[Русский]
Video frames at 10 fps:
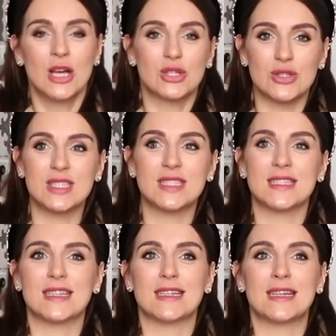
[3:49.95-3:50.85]
То
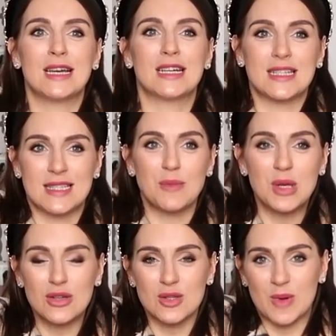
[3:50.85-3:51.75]
есть
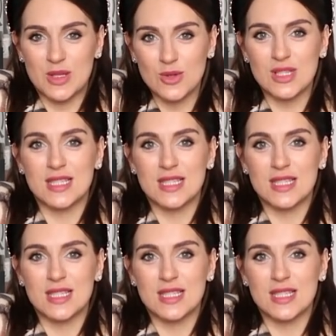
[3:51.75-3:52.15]
Касамигос, по сути,